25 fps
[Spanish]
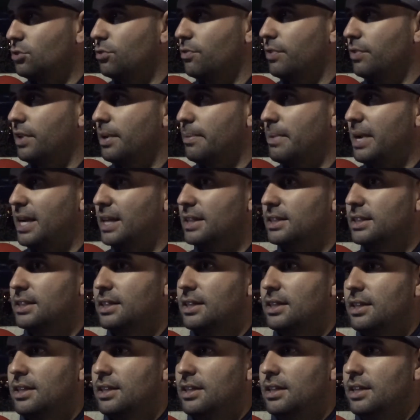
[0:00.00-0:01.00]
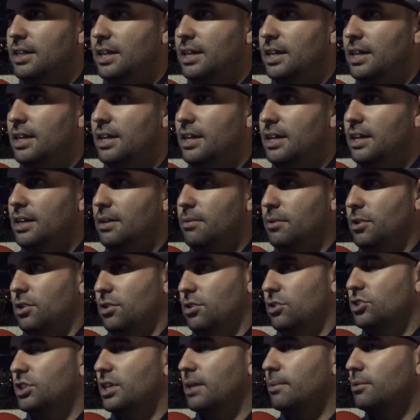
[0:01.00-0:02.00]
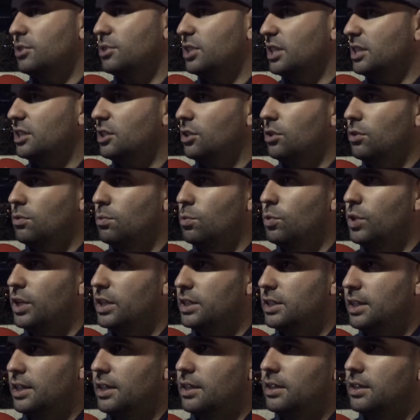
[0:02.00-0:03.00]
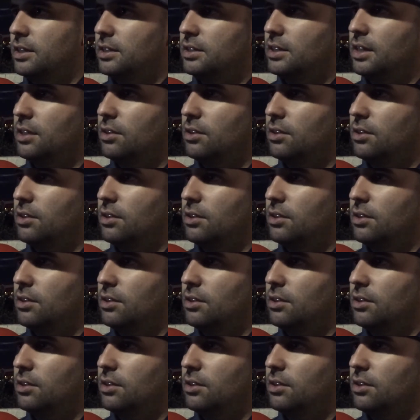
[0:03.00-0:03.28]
sufre más y bueno, los tramos han sido muy exigentes,